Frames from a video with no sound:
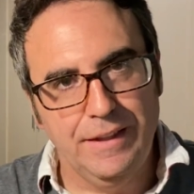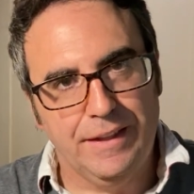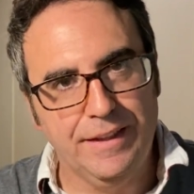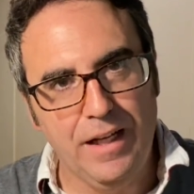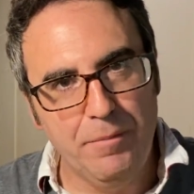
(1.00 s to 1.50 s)

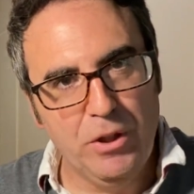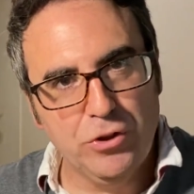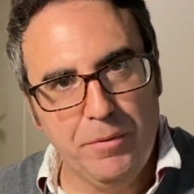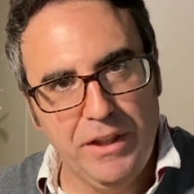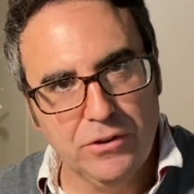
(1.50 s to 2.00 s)
¿Qué tal amigos
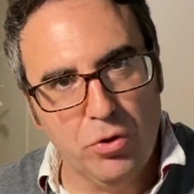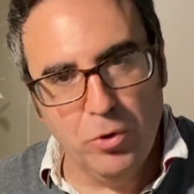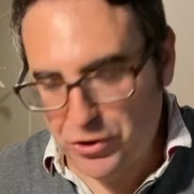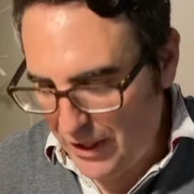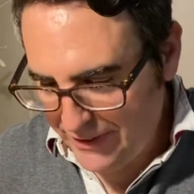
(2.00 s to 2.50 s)
y amigas?
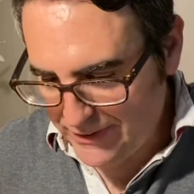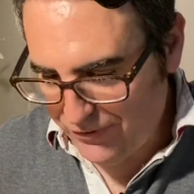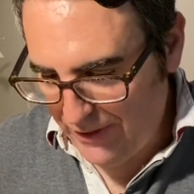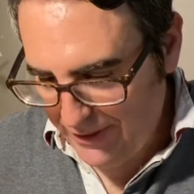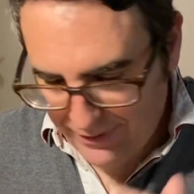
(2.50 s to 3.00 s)
¿Cómo estáis?
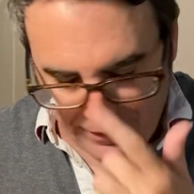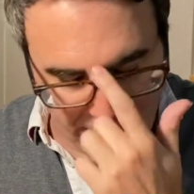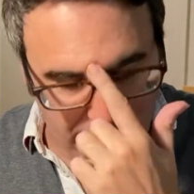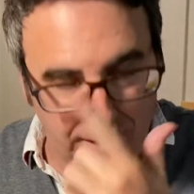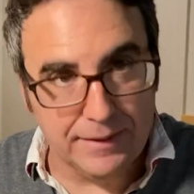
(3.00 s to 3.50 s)
Feliz eh,